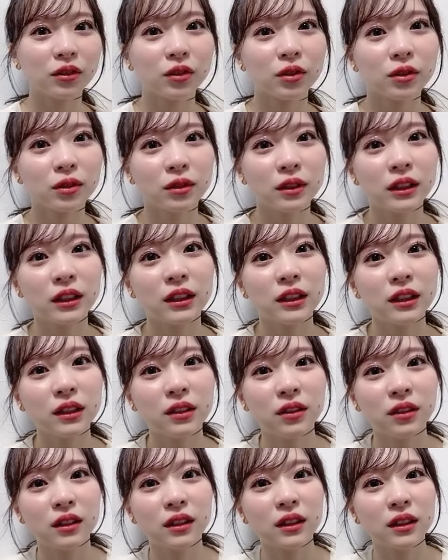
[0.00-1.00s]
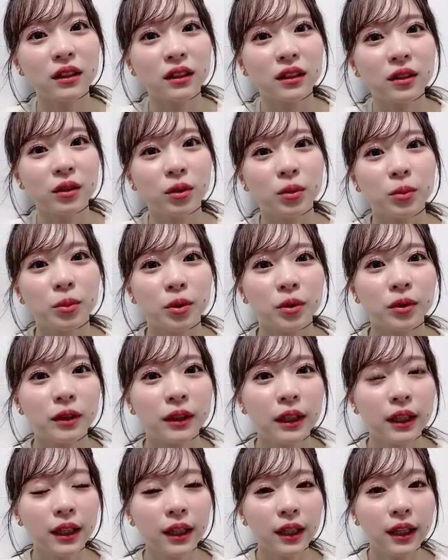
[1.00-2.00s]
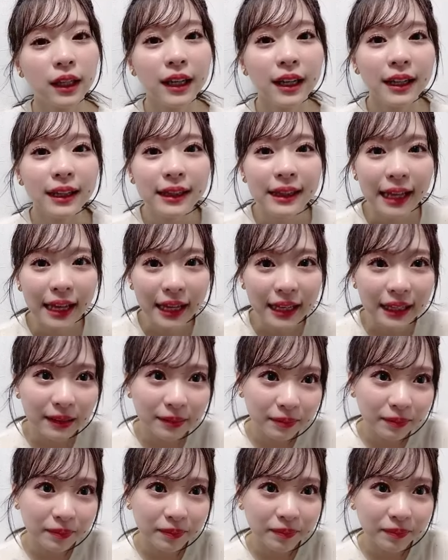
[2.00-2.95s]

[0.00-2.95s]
襲われてるんですけれどもね